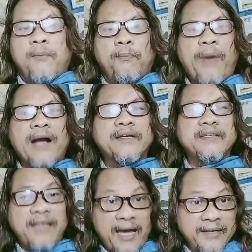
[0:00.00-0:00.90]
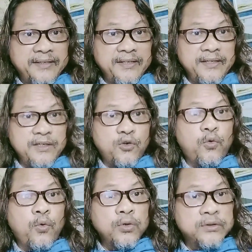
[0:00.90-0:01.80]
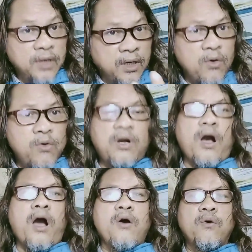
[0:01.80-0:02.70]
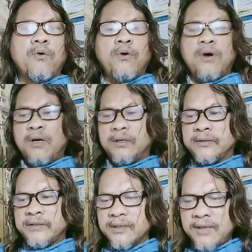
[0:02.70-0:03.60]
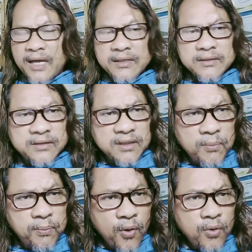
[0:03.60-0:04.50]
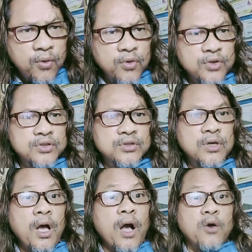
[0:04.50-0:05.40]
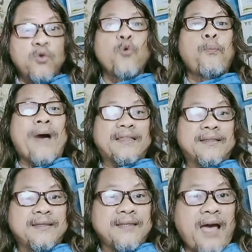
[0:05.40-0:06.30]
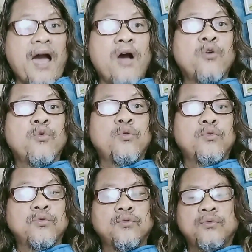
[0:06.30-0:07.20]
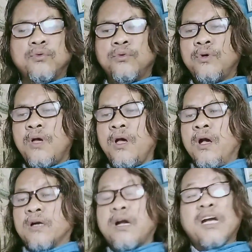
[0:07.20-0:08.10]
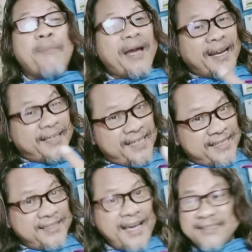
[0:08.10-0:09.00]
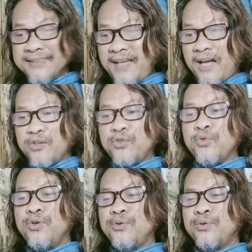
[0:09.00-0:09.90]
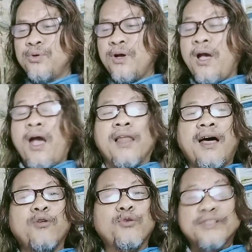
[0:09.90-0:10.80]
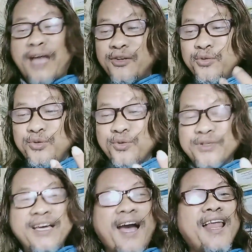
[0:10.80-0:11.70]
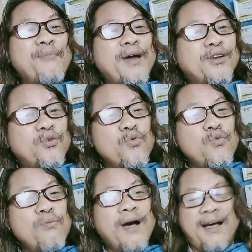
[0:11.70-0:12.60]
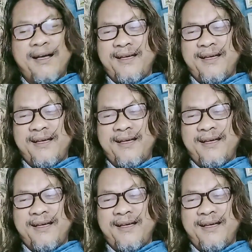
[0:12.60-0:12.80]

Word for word: pagi tadi ku jenguk kau dengan sebungkus kupat tahu kegemaran kita sejak dulu lalu kita duduk di halaman rumah